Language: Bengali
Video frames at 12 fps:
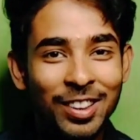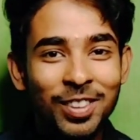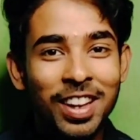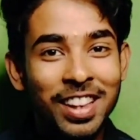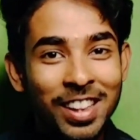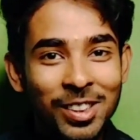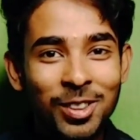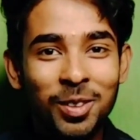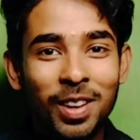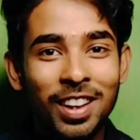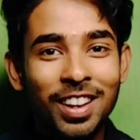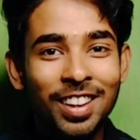একজোড়া নীল
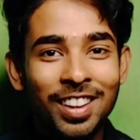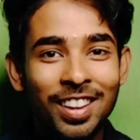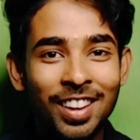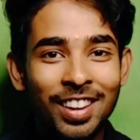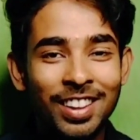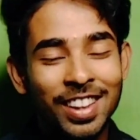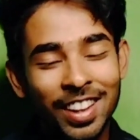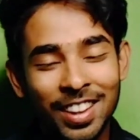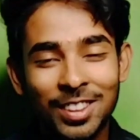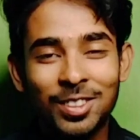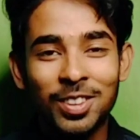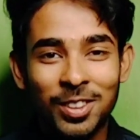চোখওয়ালা
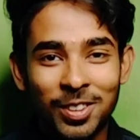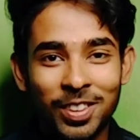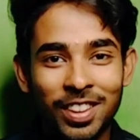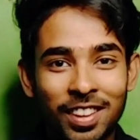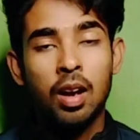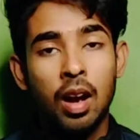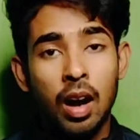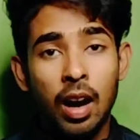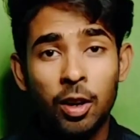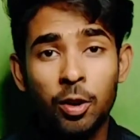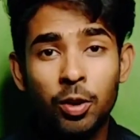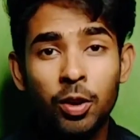কিগানের চরিত্রটি
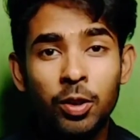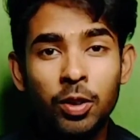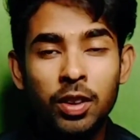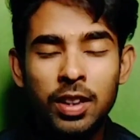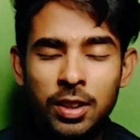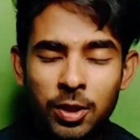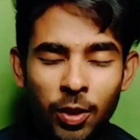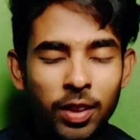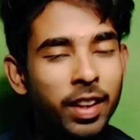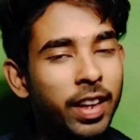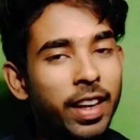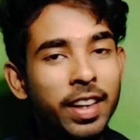আলোর গন্ধ
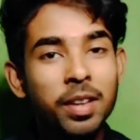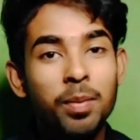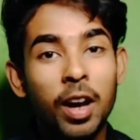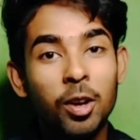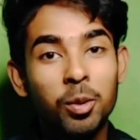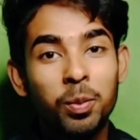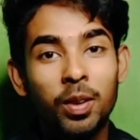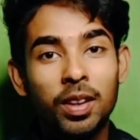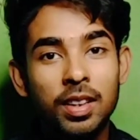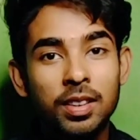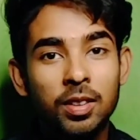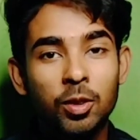নিঃসন্দেহে একটি ভালো
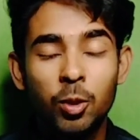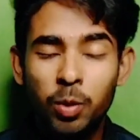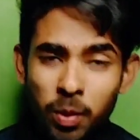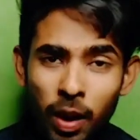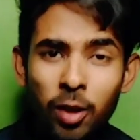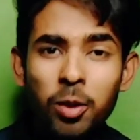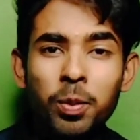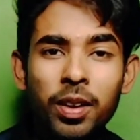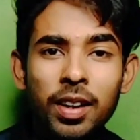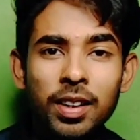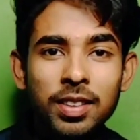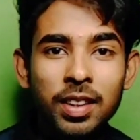উপন্যাস খুবই ভালো
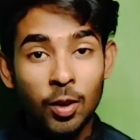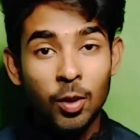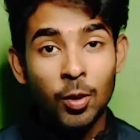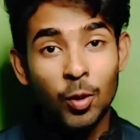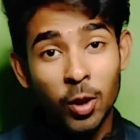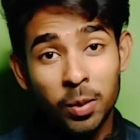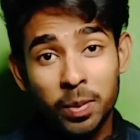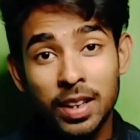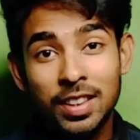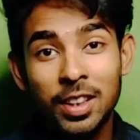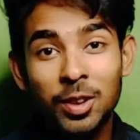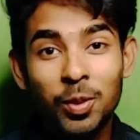উপন্যাস নন
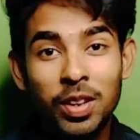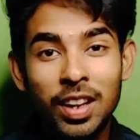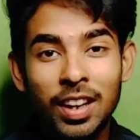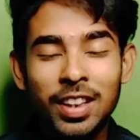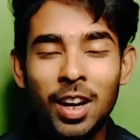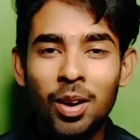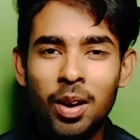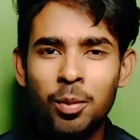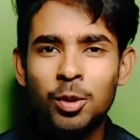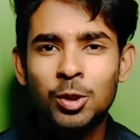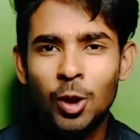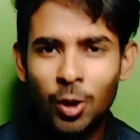ফিকশন দুনিয়া তাও
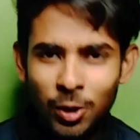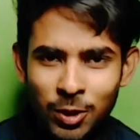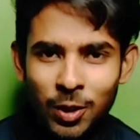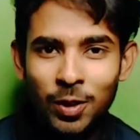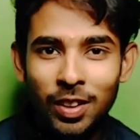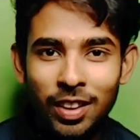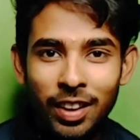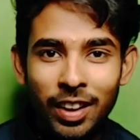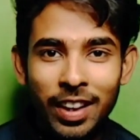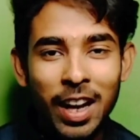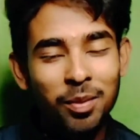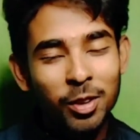এমন সহজ সরল
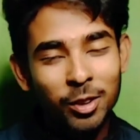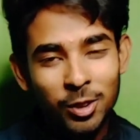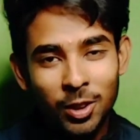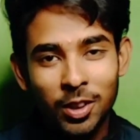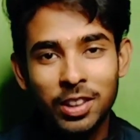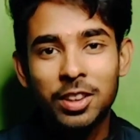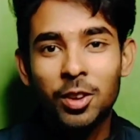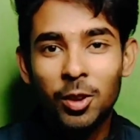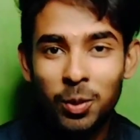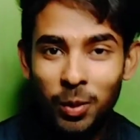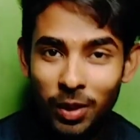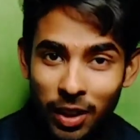এটা একমাত্র সরঞ্জিৎ
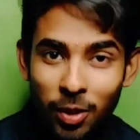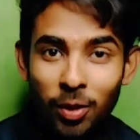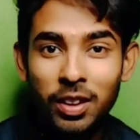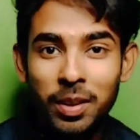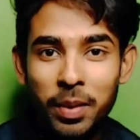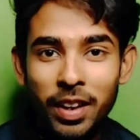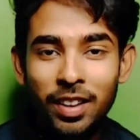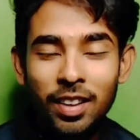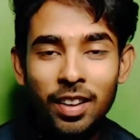চক্রবর্তী গড়তে পারেন